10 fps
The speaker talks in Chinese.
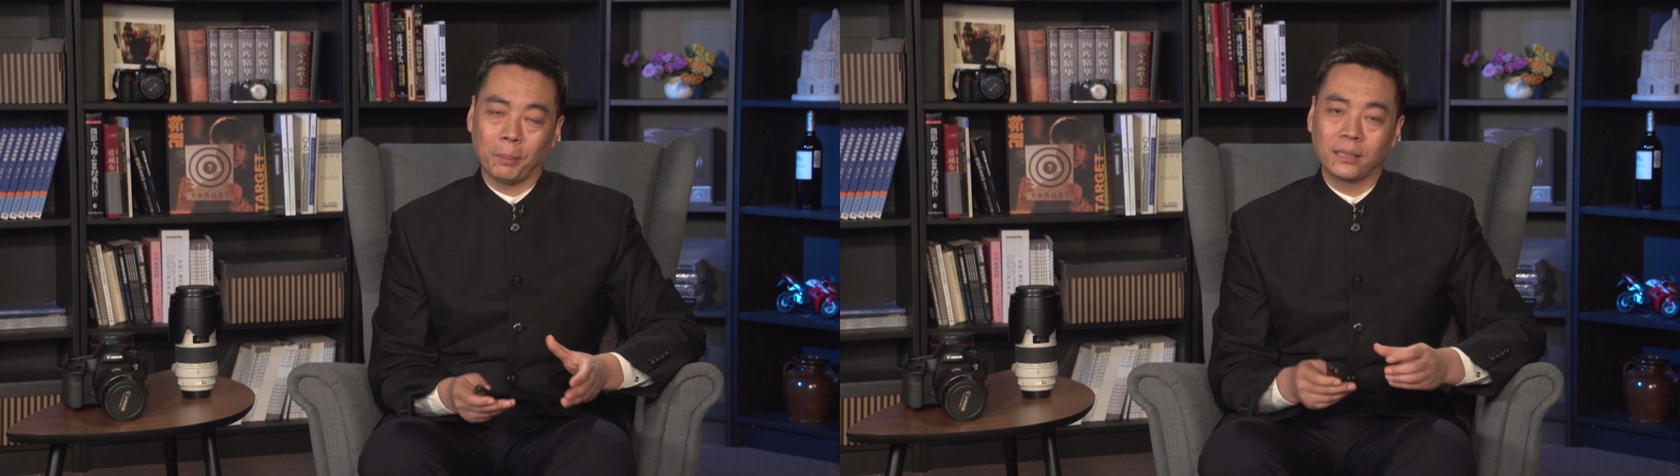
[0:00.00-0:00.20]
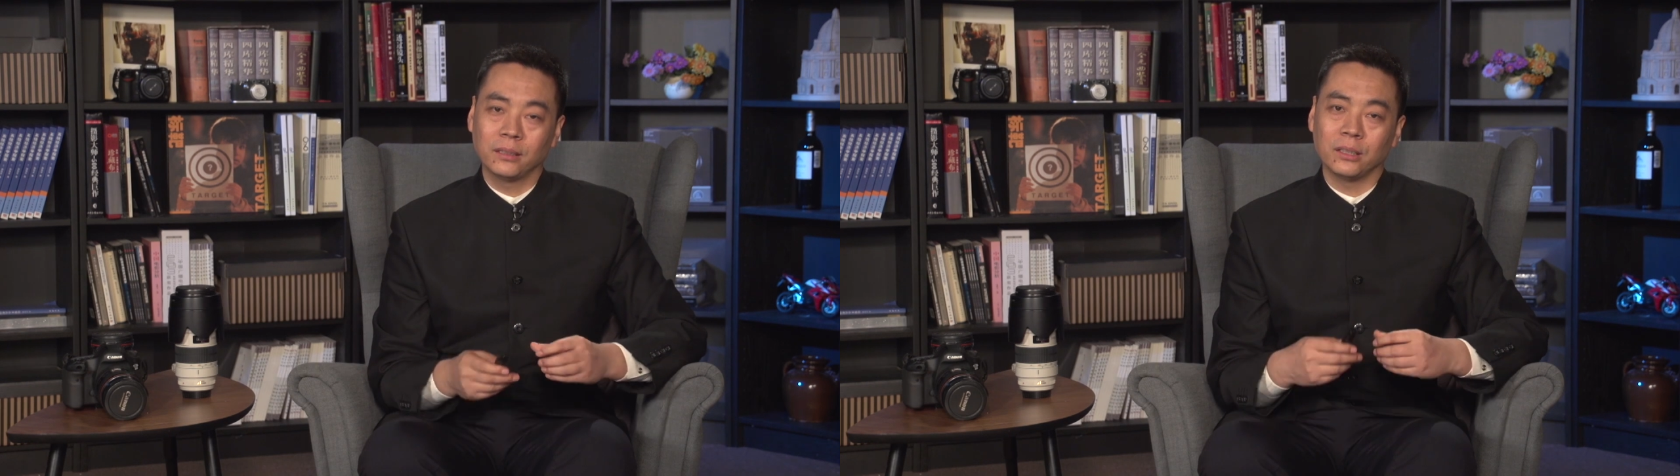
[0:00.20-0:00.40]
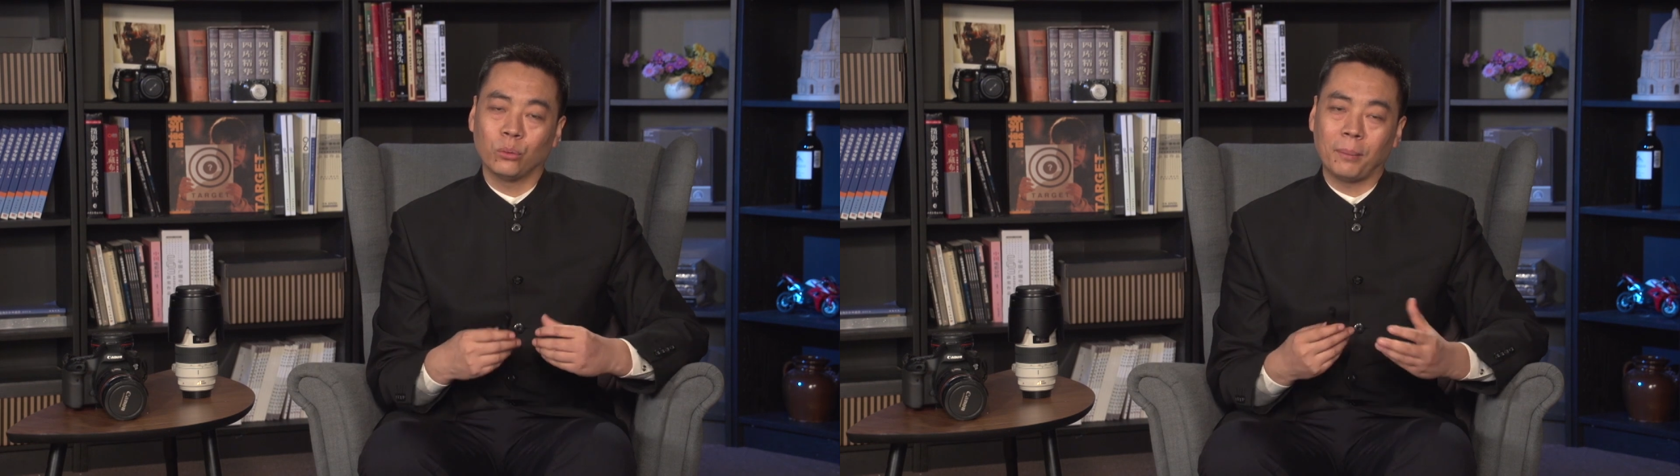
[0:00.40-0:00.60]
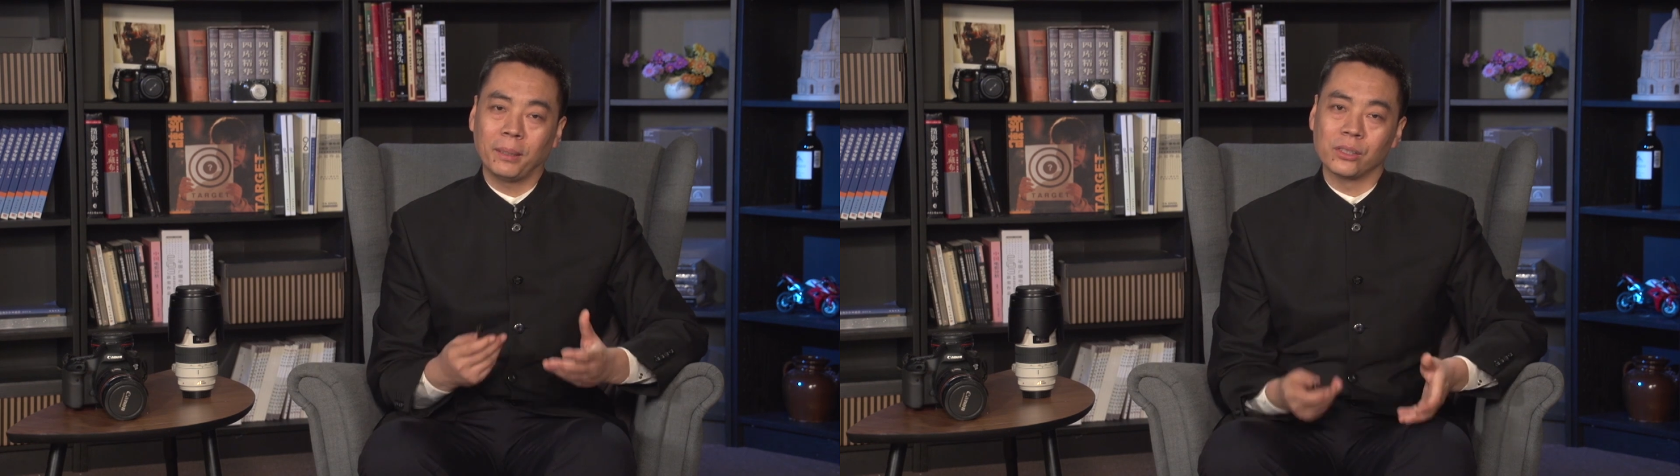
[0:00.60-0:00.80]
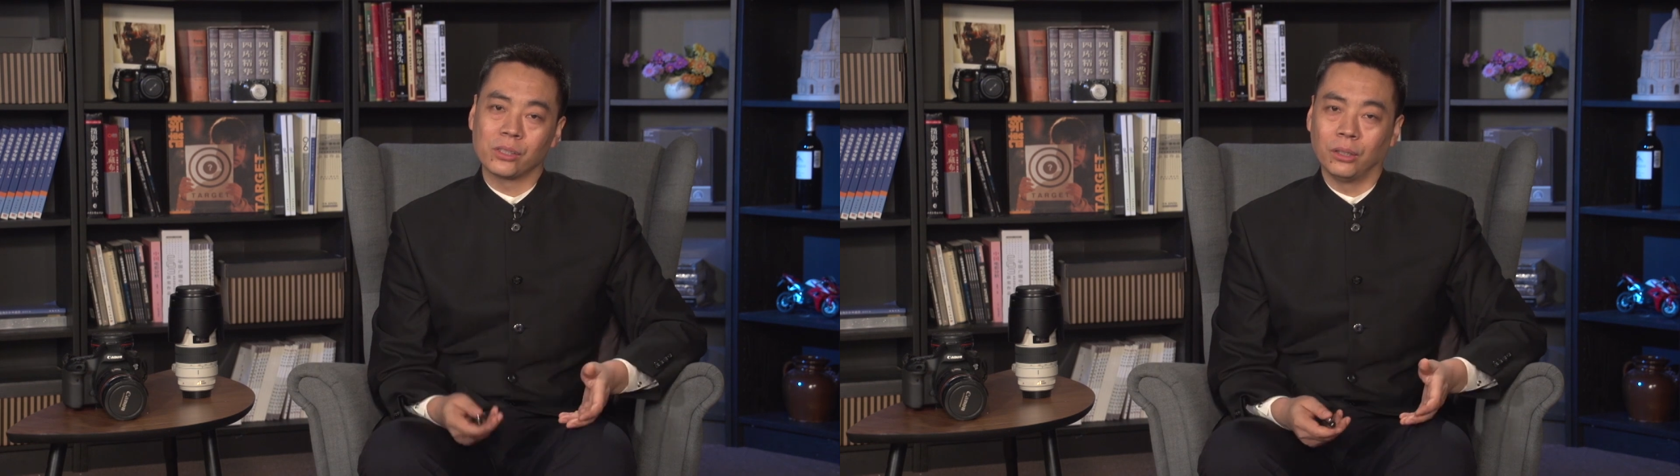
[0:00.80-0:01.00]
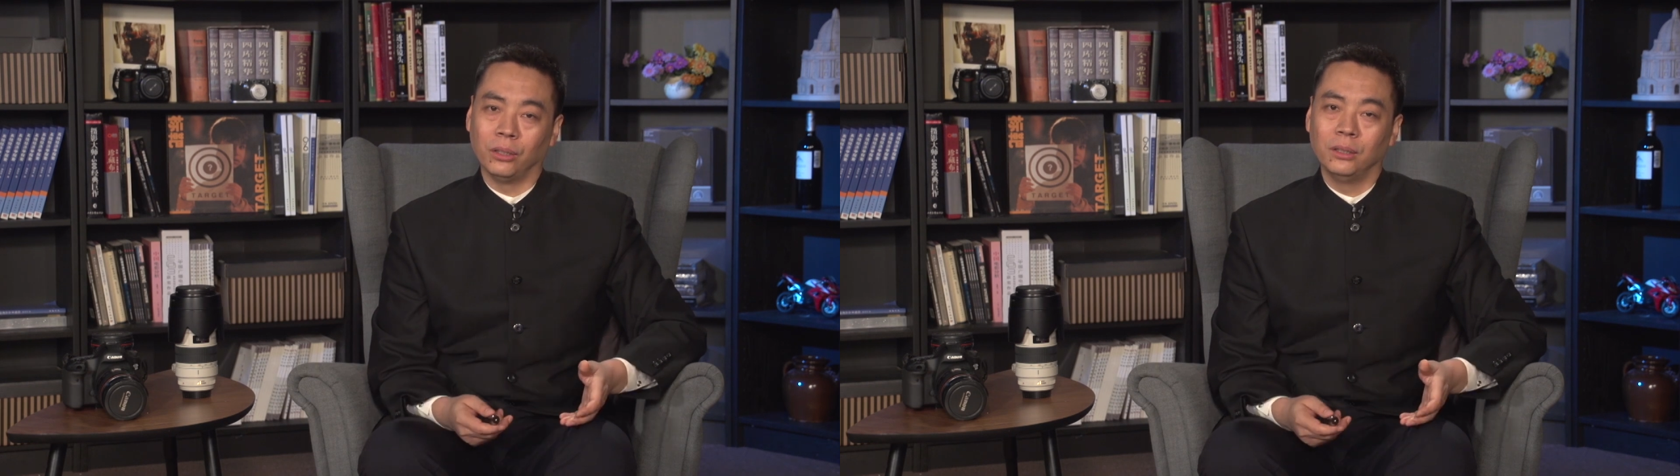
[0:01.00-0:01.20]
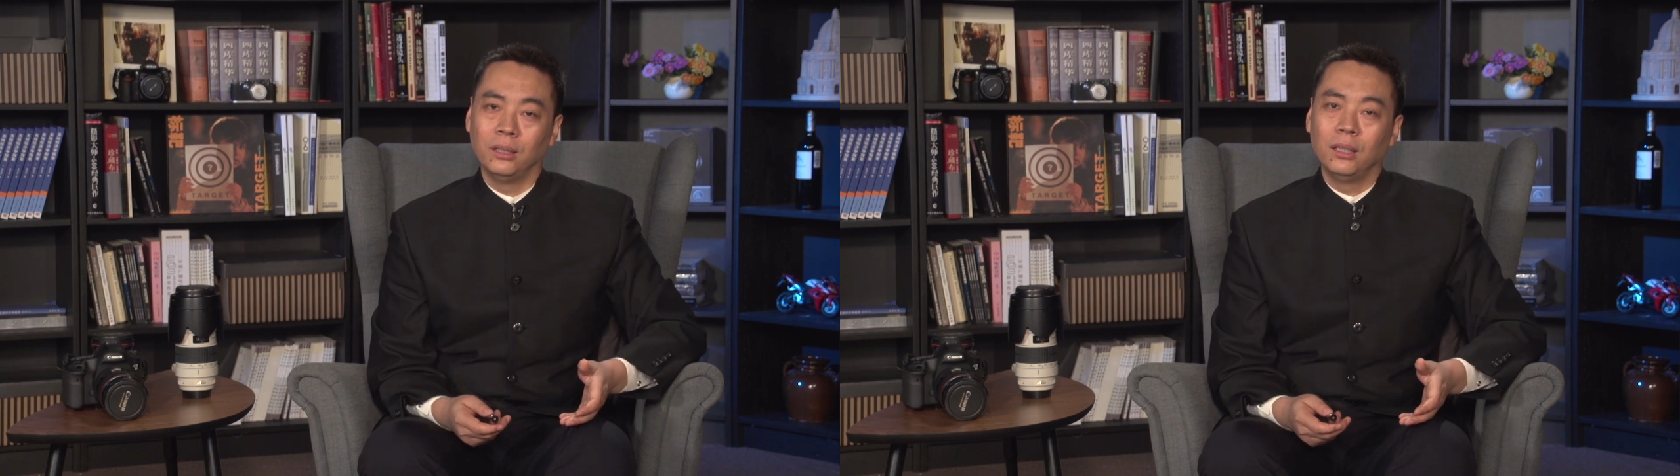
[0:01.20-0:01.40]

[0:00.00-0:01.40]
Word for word: 拍特写画面的时候，